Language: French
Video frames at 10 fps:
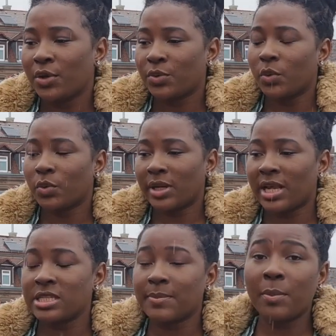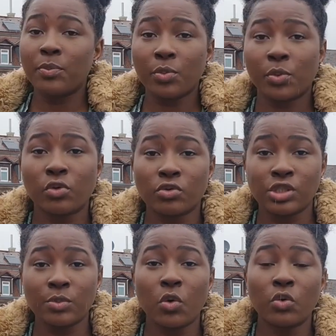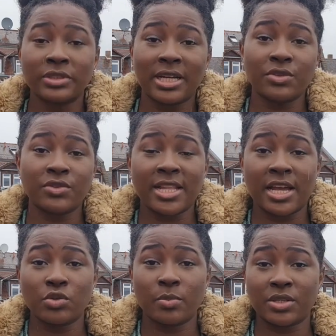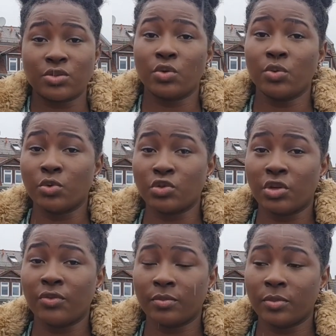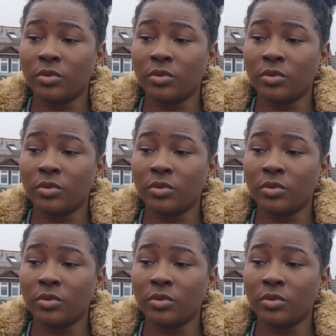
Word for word: Donc là, je n'ai pas pu prolonger mon contrat de stage parce que mon chef,